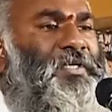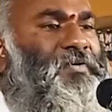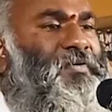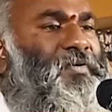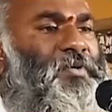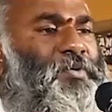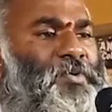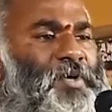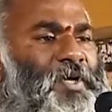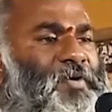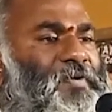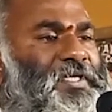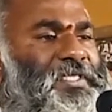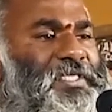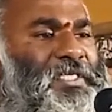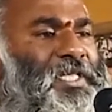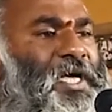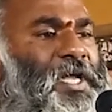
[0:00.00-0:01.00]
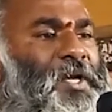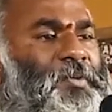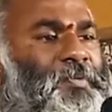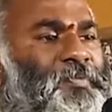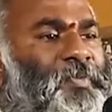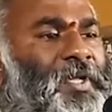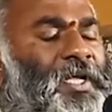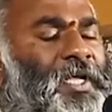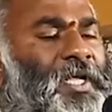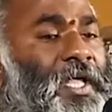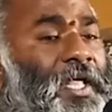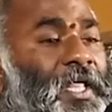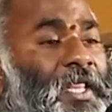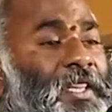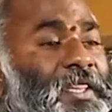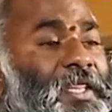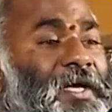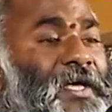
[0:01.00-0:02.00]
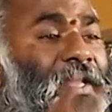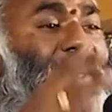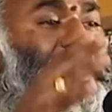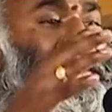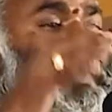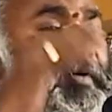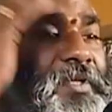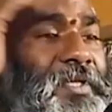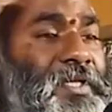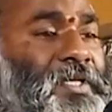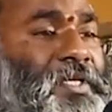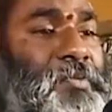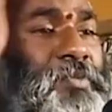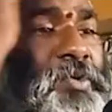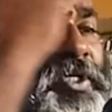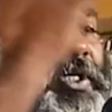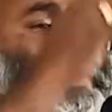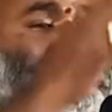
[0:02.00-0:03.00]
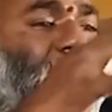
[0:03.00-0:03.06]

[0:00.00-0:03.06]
வந்து அவன் கூட வச்சிருந்தாலும் தங்கராணி வந்து புத்தி